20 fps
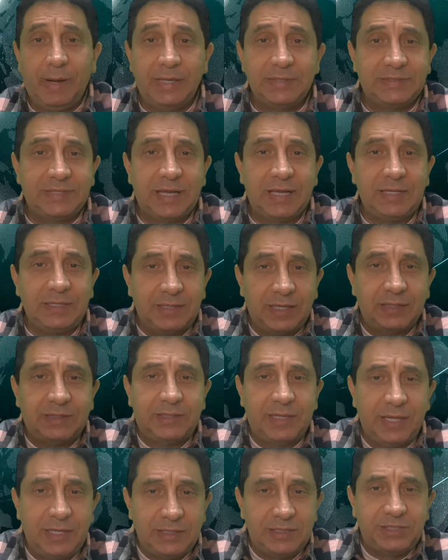Mas ainda
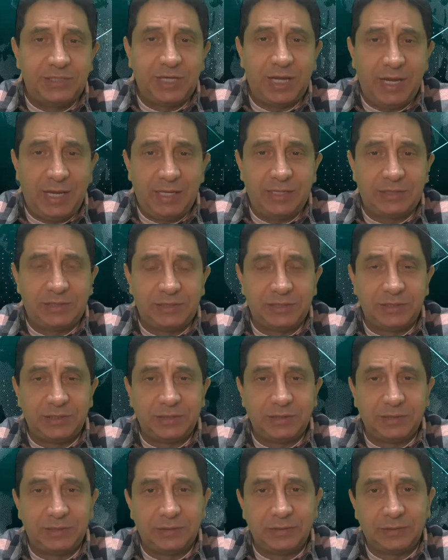tem
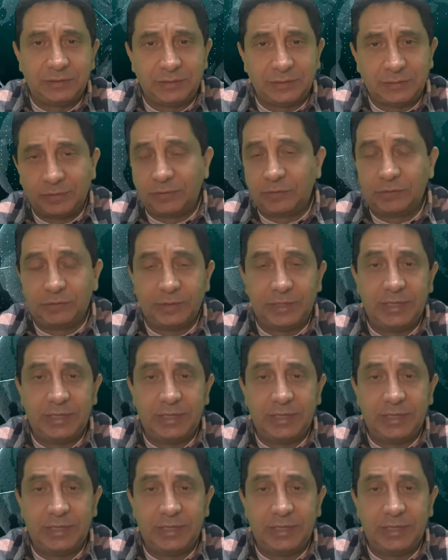gente, ou